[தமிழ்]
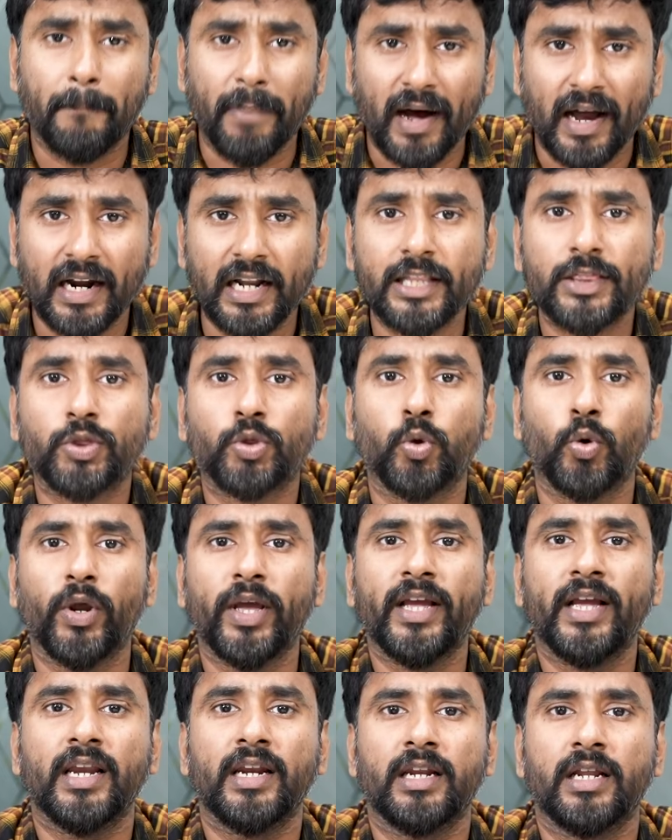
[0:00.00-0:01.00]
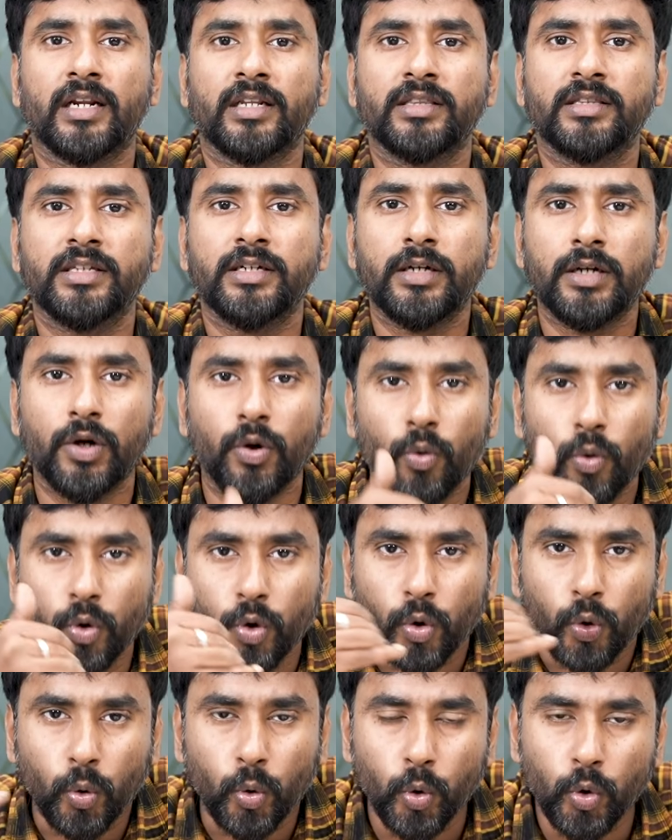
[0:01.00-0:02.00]
பல துறைகள்லேருந்து
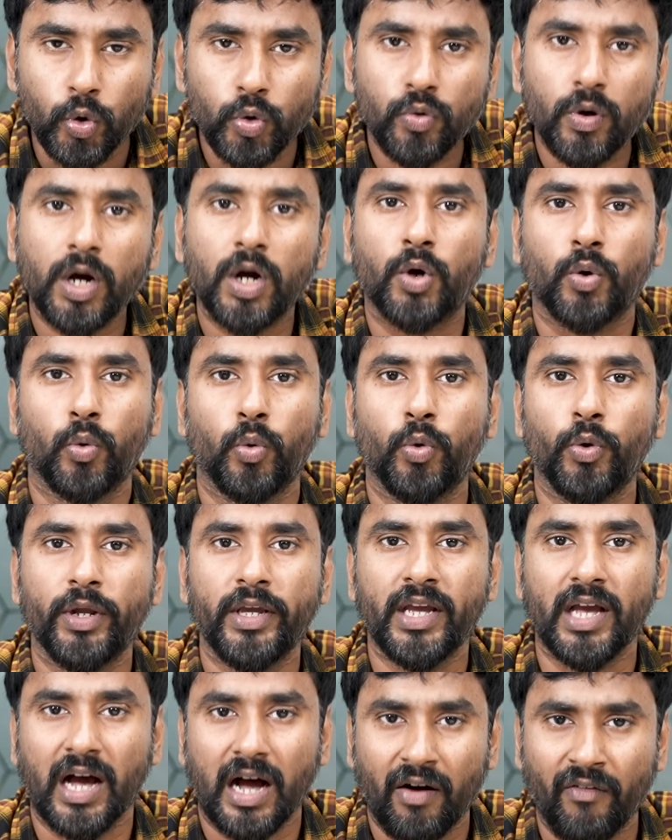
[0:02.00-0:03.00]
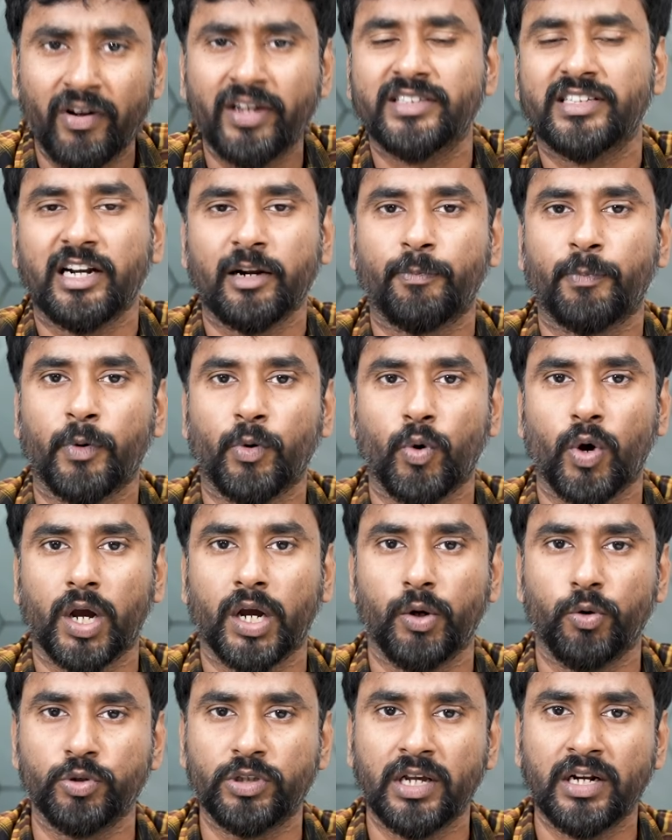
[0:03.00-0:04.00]
ஒரு குழுவாக கூடி அவங்க செலக்ட்
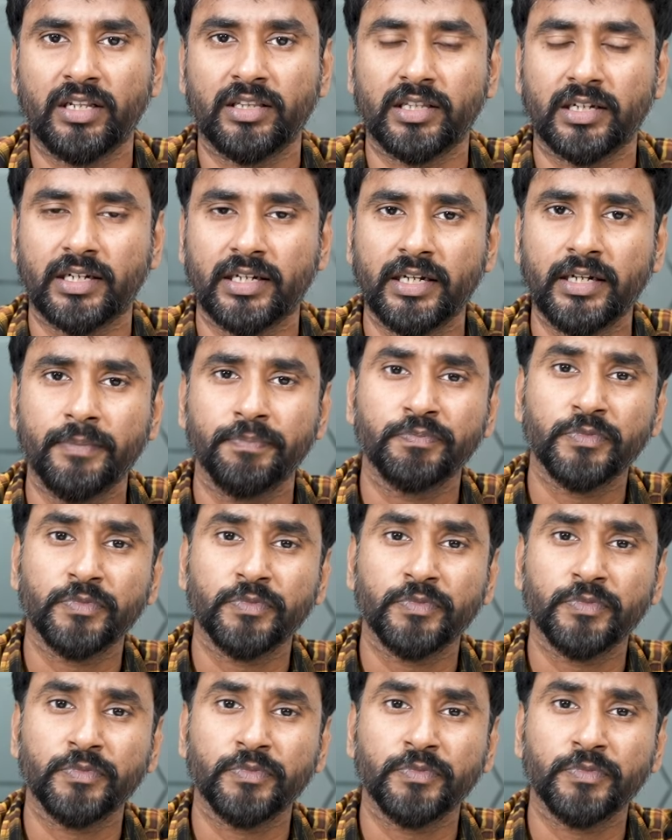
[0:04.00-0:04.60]
பண்ணுவாங்க உதாரணத்துக்கு